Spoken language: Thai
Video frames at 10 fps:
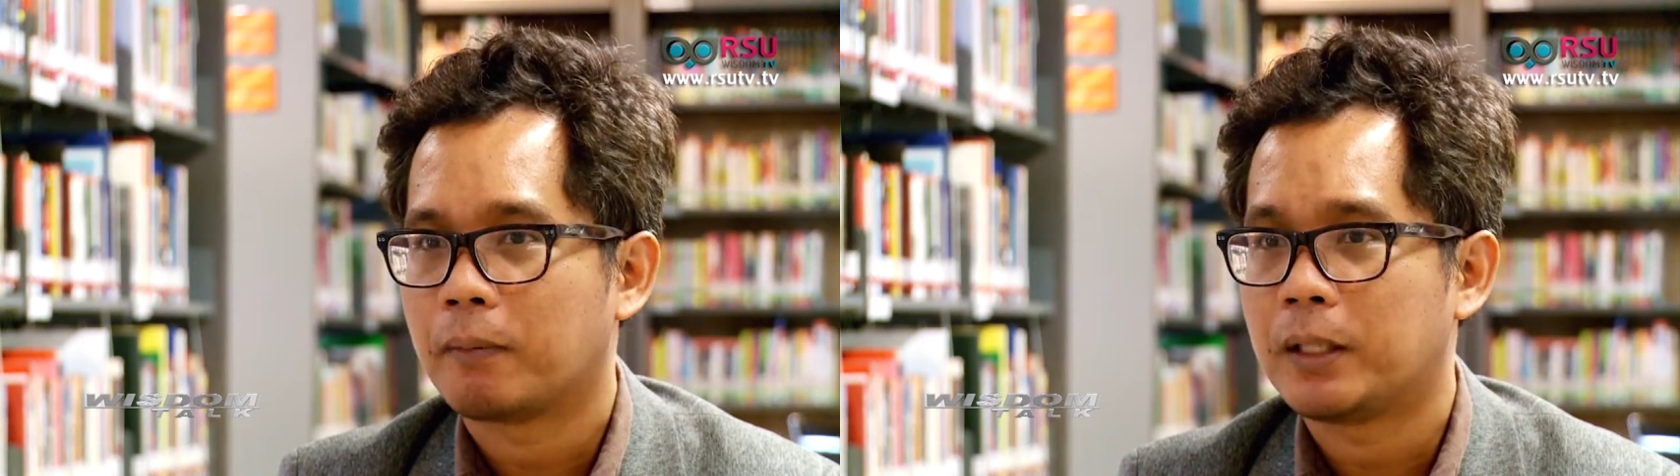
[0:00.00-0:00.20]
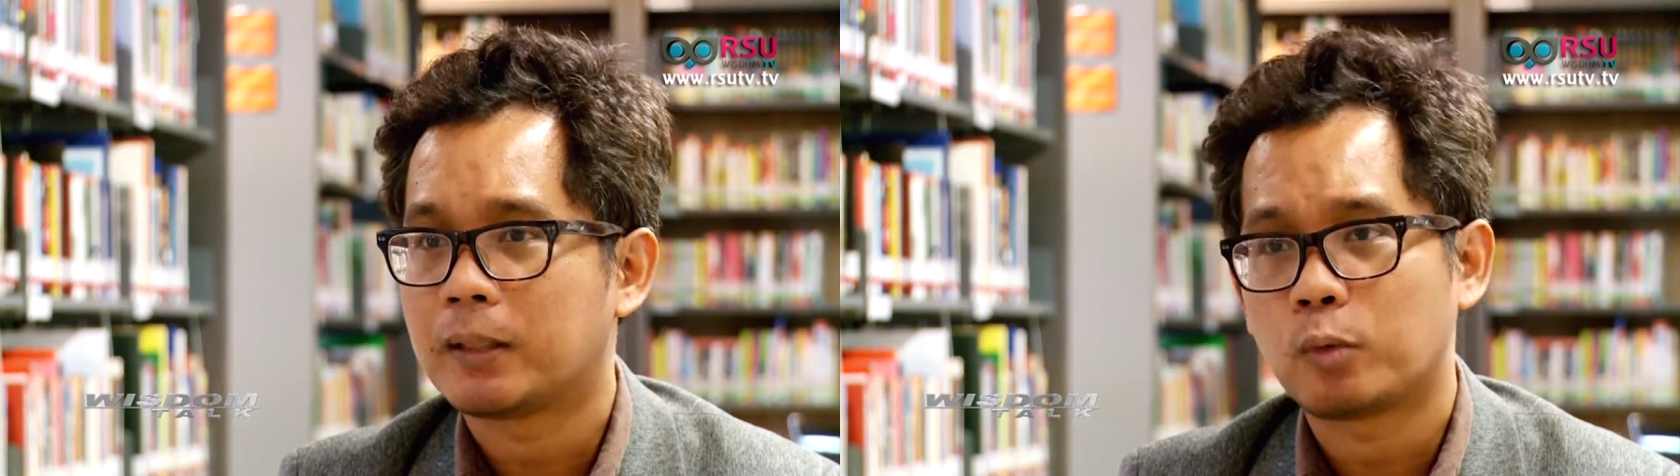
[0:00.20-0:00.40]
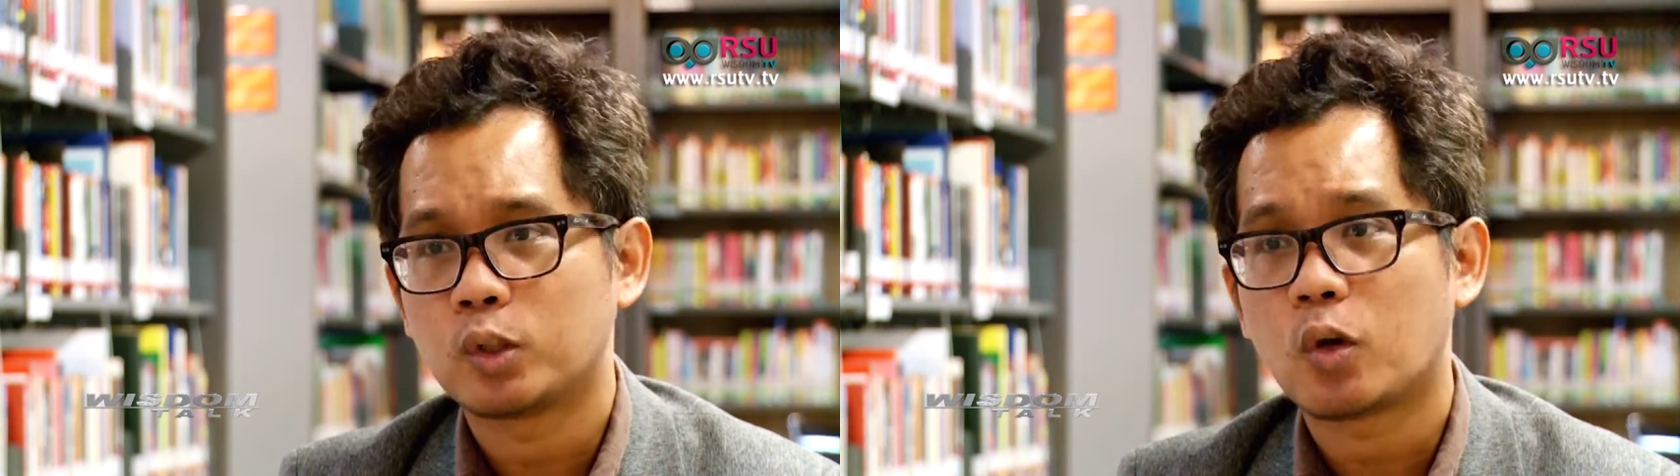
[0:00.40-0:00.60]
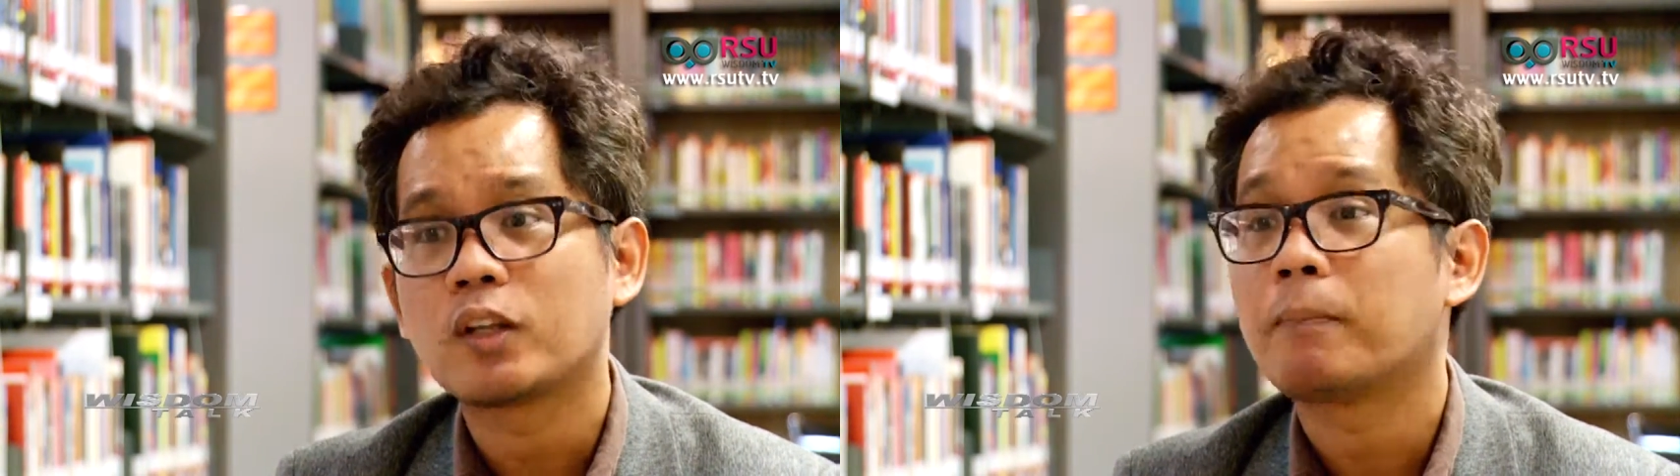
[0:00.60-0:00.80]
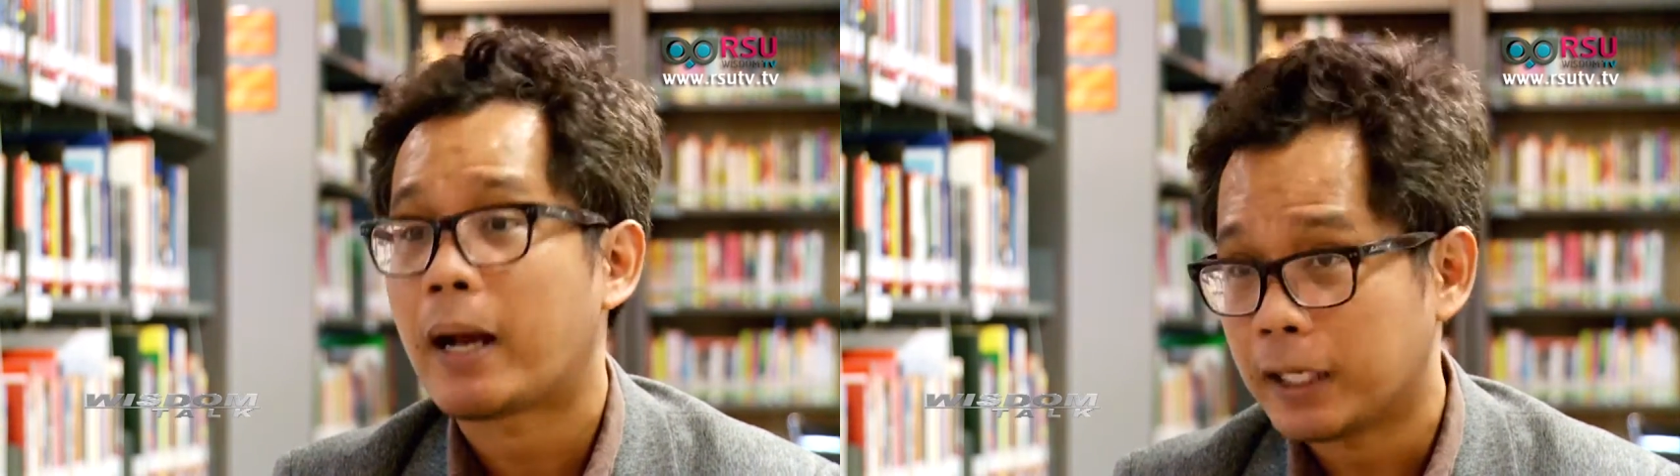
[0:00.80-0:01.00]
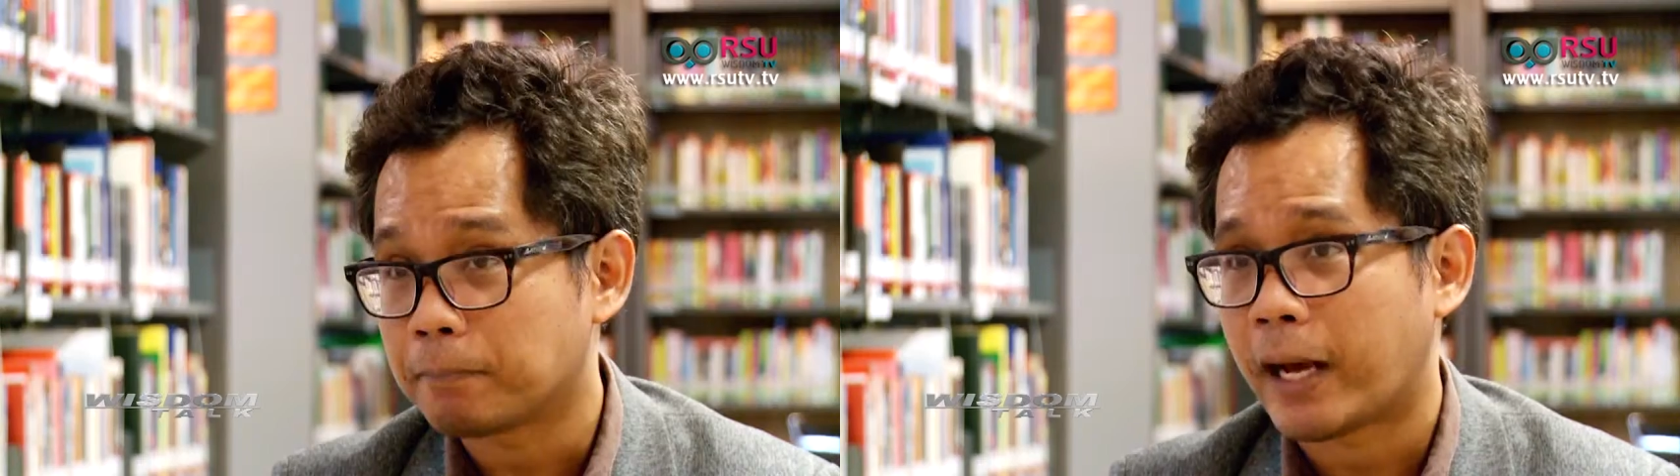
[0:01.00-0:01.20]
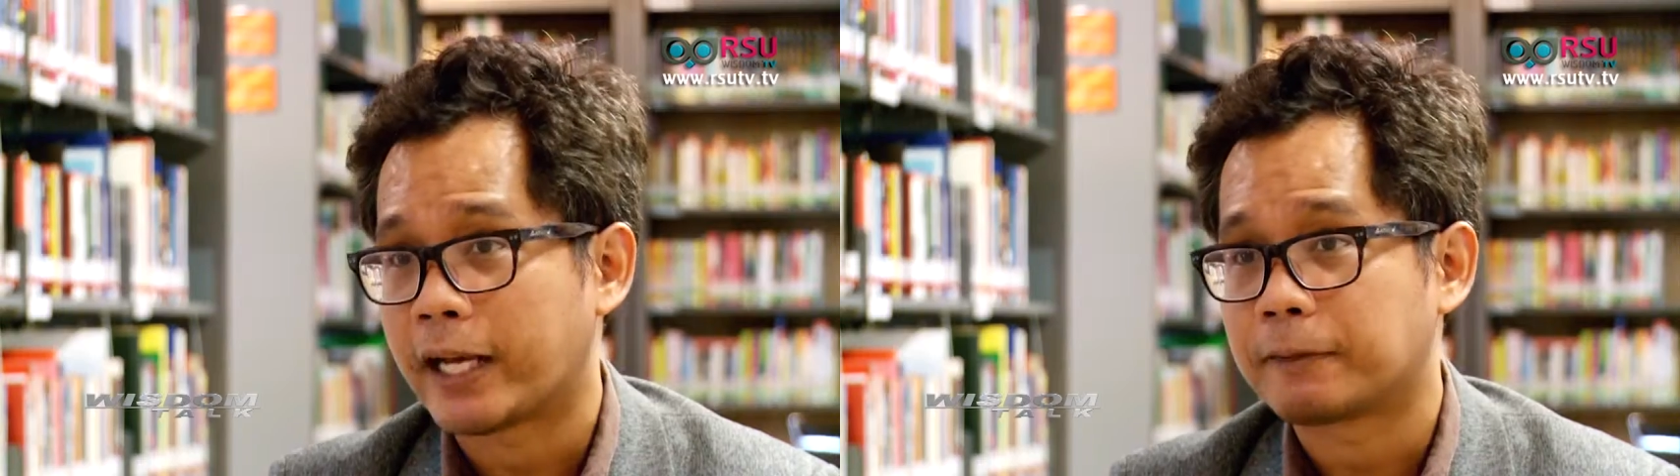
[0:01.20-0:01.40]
มีจำนวนช่องที่มากเกินไป